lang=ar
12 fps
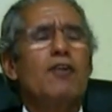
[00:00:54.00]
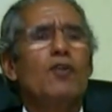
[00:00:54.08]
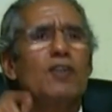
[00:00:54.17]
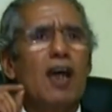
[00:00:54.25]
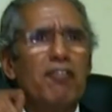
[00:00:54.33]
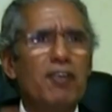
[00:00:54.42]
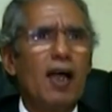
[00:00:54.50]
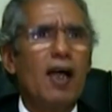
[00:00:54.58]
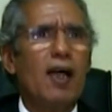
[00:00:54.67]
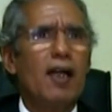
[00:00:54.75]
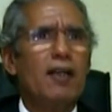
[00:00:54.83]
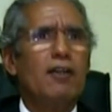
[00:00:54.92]
أن
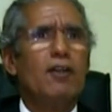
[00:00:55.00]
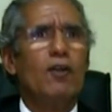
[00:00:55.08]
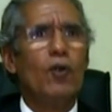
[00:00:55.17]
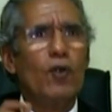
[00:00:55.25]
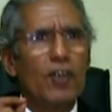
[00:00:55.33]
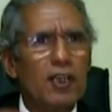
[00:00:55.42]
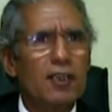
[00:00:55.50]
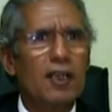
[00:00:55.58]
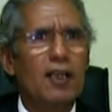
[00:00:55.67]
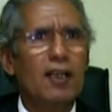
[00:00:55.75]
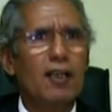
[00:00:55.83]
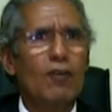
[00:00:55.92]
يدافع عن
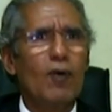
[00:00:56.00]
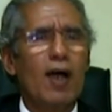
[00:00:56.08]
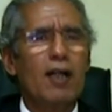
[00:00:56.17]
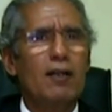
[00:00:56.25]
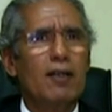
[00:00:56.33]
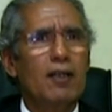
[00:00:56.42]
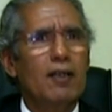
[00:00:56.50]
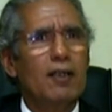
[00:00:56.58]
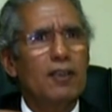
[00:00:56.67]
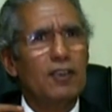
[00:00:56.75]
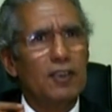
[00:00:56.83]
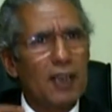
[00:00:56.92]
حريته وعن
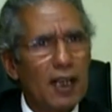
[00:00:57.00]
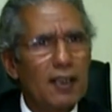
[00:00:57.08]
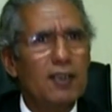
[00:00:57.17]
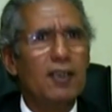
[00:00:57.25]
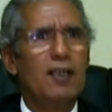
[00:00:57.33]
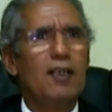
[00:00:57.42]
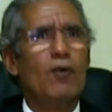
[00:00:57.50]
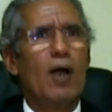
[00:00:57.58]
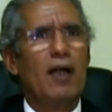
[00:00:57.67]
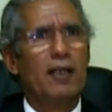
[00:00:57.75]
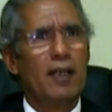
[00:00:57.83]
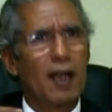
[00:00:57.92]

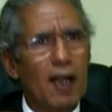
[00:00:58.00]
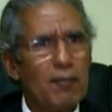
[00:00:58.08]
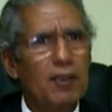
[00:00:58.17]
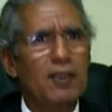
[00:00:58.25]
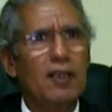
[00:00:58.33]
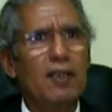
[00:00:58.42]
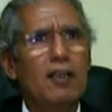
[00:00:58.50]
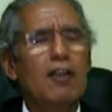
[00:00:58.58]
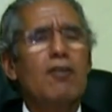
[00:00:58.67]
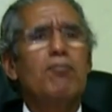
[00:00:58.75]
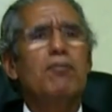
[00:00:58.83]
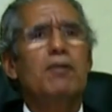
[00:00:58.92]
سيادته وعن
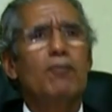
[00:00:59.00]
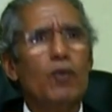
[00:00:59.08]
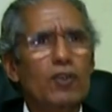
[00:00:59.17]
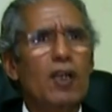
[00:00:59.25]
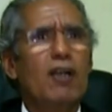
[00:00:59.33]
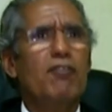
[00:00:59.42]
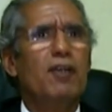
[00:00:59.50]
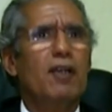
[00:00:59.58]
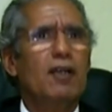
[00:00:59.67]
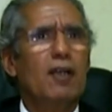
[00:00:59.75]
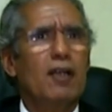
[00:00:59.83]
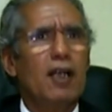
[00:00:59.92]
كرامته
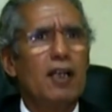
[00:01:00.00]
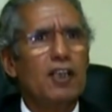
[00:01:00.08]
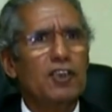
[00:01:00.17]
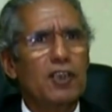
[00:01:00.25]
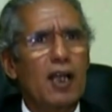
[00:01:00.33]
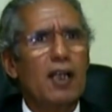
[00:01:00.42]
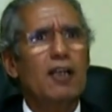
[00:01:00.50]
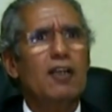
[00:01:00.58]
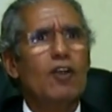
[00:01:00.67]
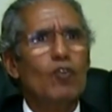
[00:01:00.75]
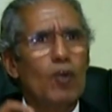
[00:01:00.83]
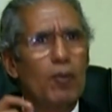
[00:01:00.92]
بمختلف الإشكالي